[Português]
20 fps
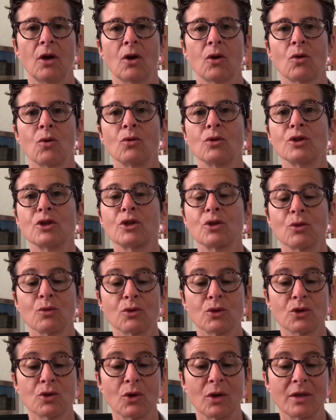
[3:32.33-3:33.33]
conquistou
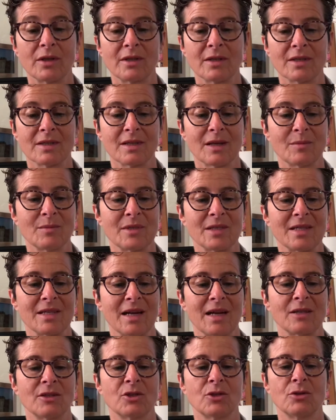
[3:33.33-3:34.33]
sólidas
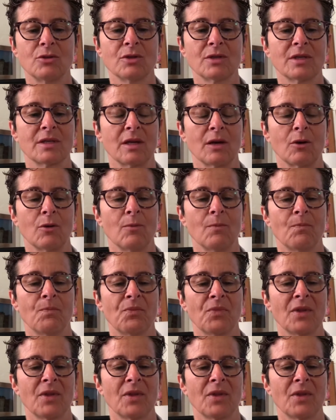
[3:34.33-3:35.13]
amizades no céu,